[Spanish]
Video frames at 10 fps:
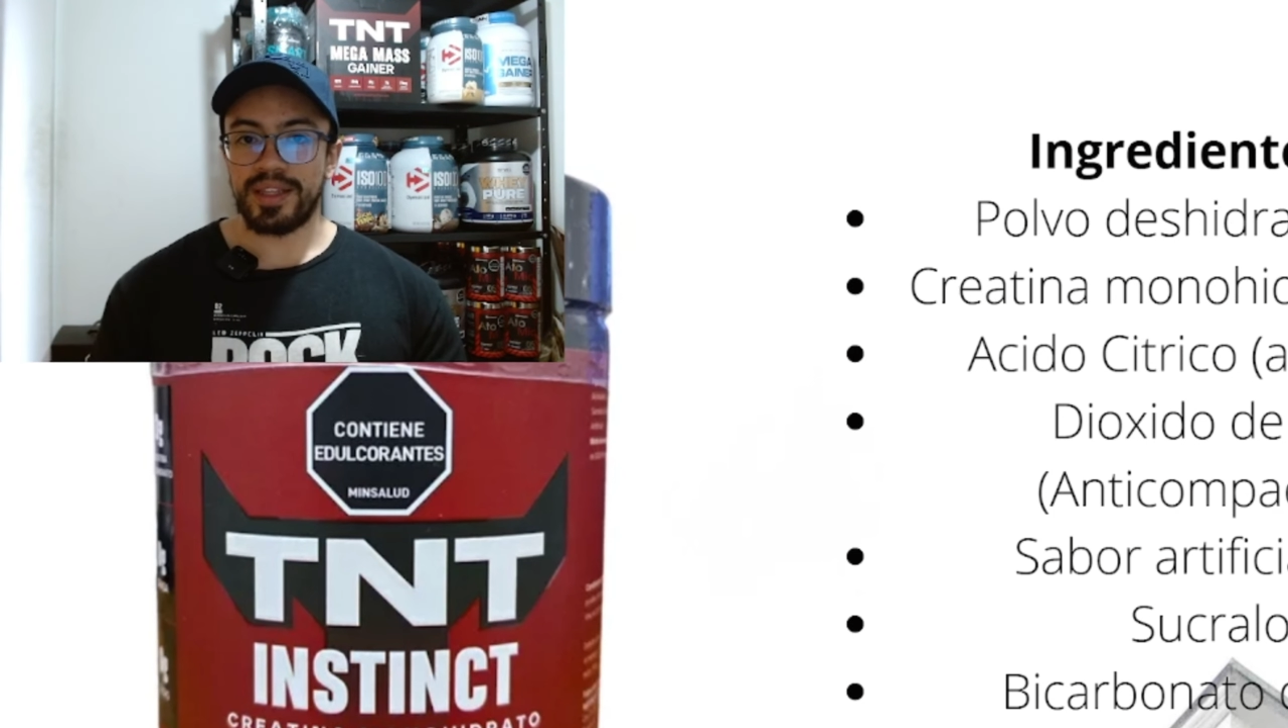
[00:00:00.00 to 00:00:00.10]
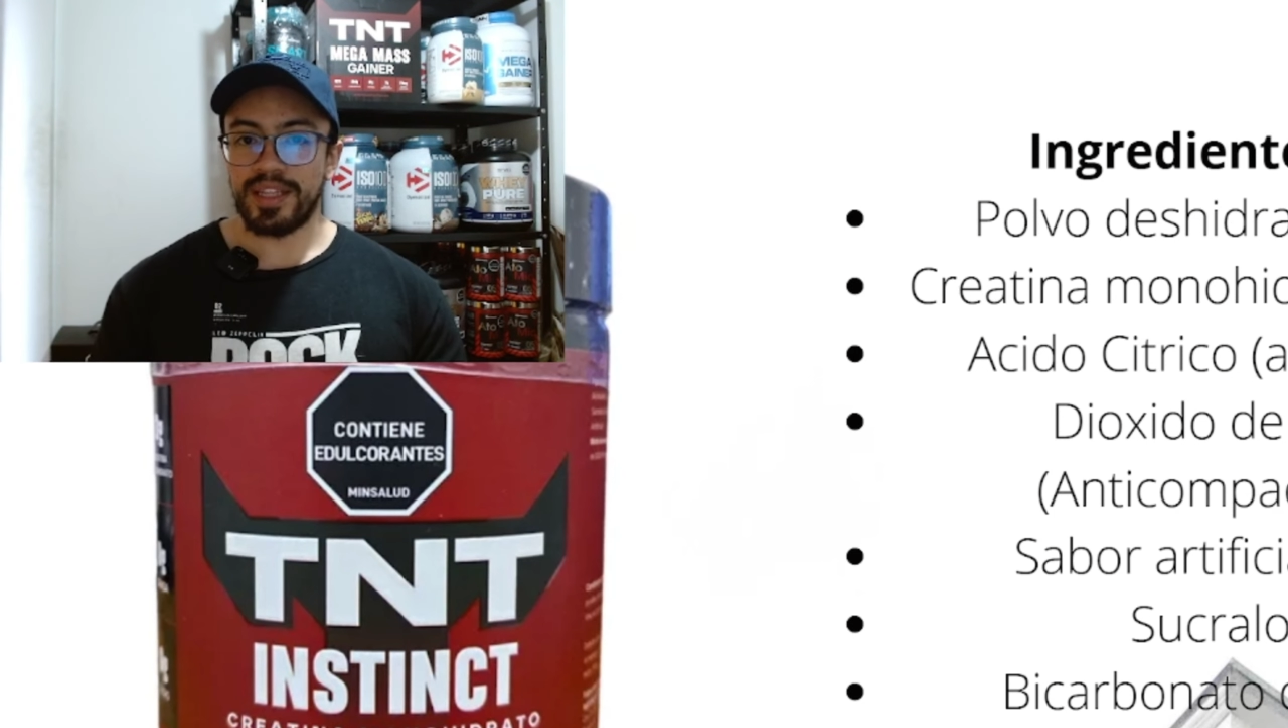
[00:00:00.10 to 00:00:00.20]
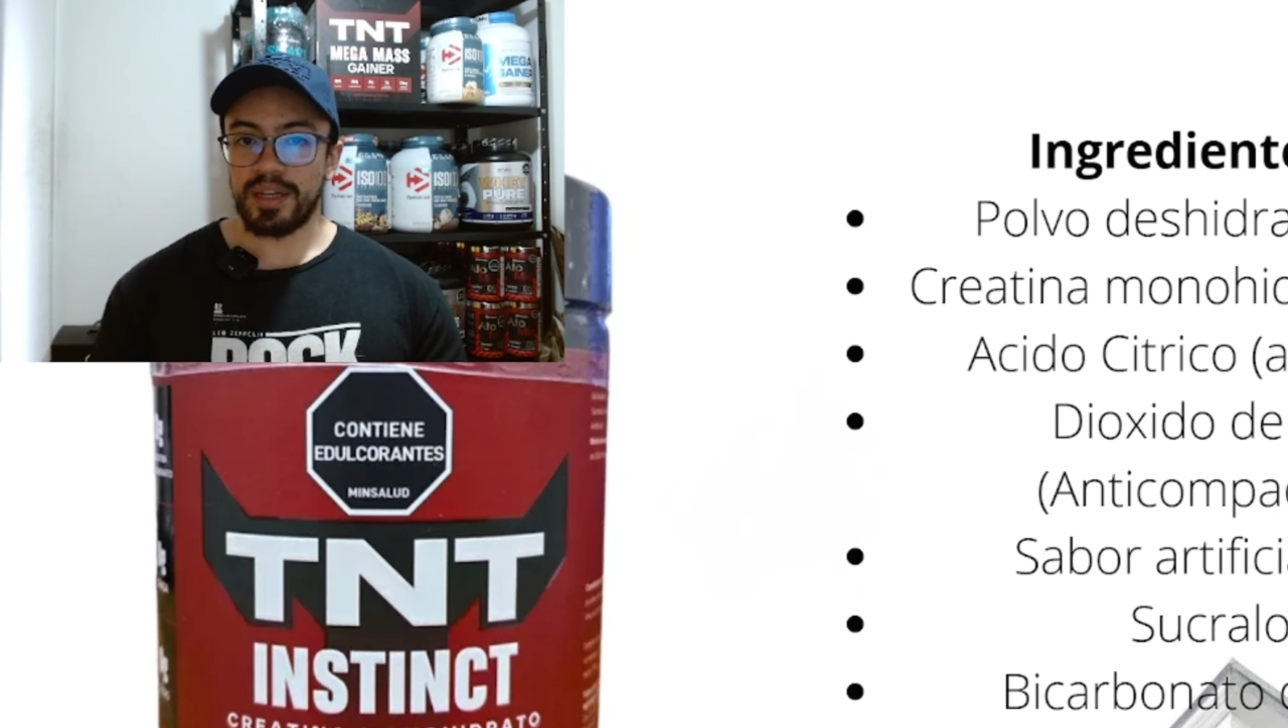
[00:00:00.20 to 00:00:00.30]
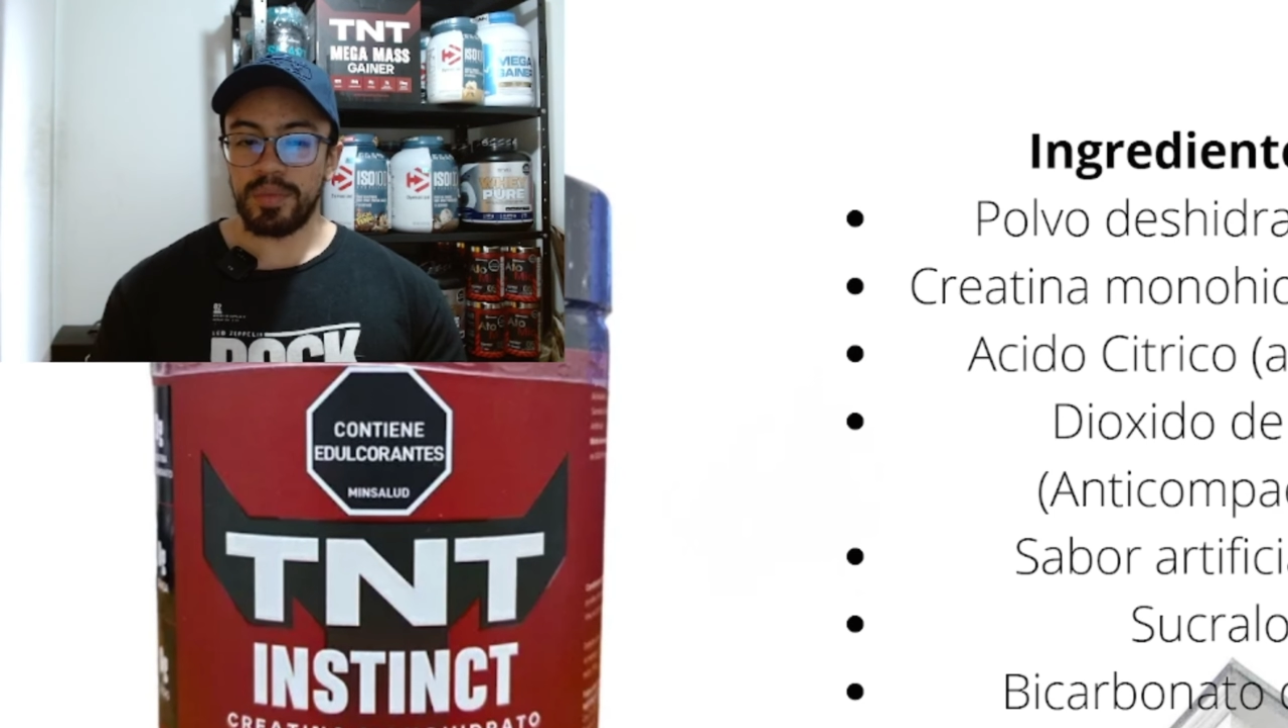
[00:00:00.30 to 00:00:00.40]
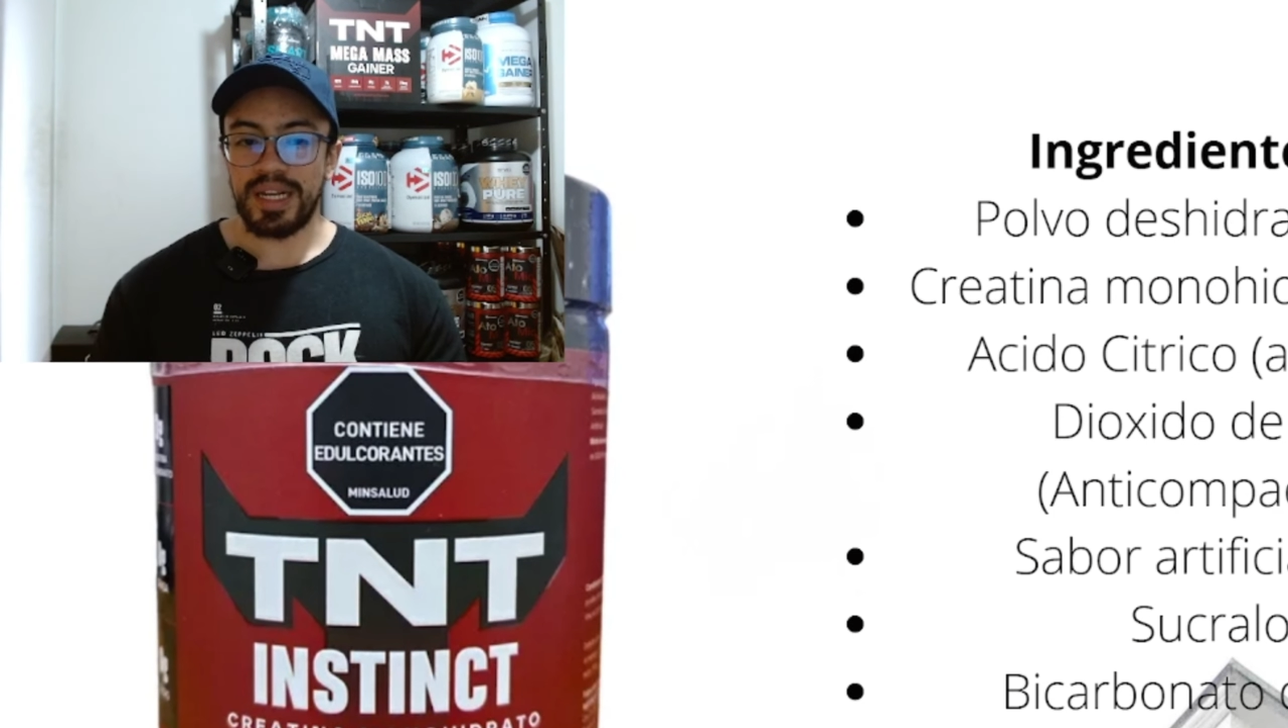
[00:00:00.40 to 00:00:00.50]

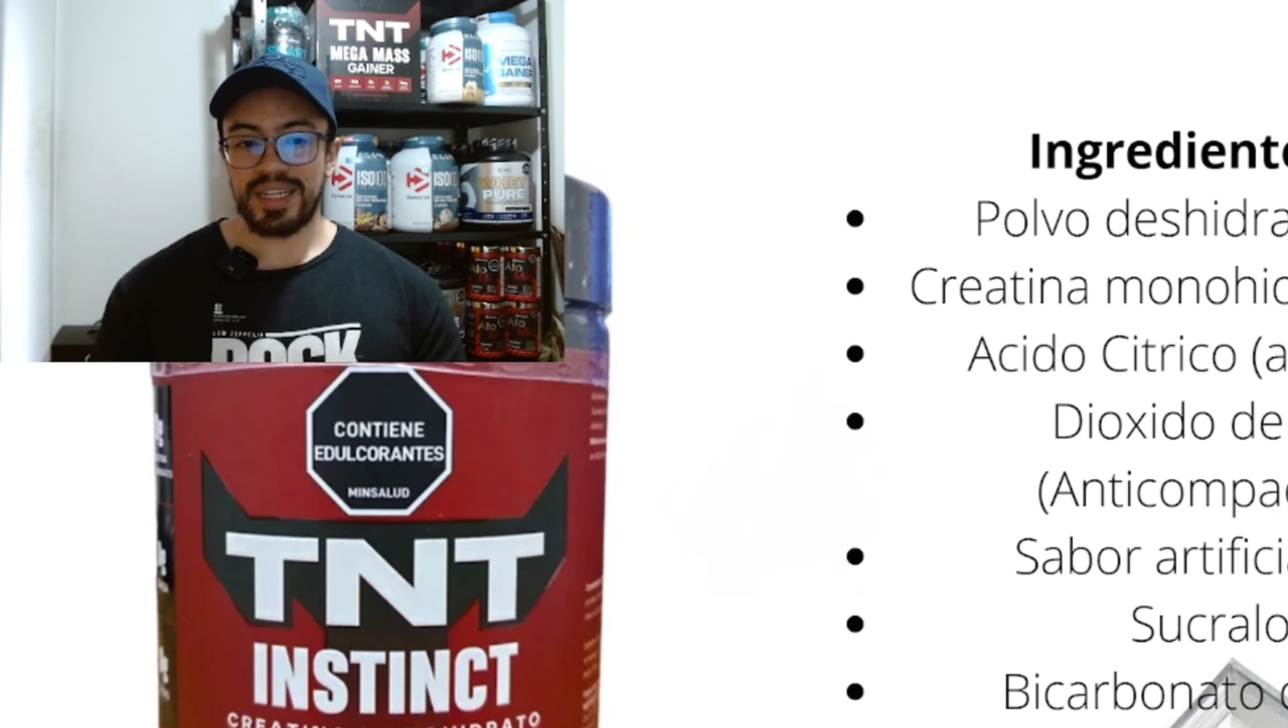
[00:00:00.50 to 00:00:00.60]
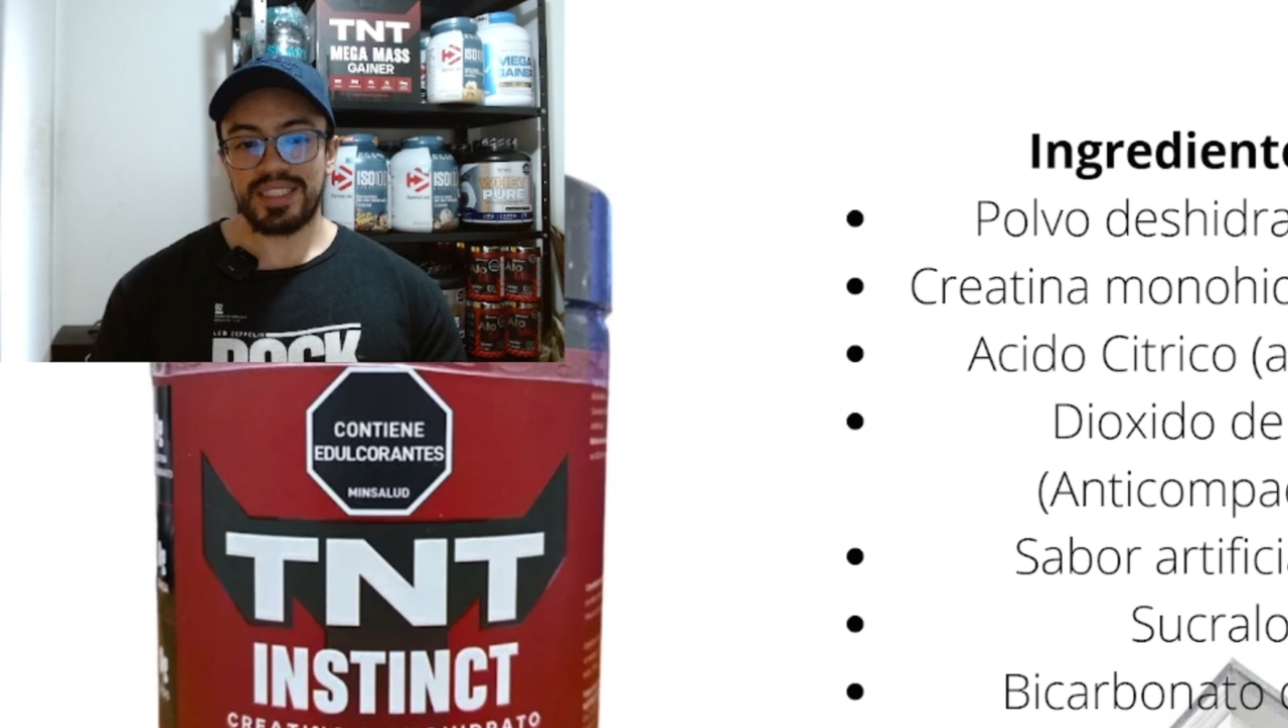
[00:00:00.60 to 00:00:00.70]
determinar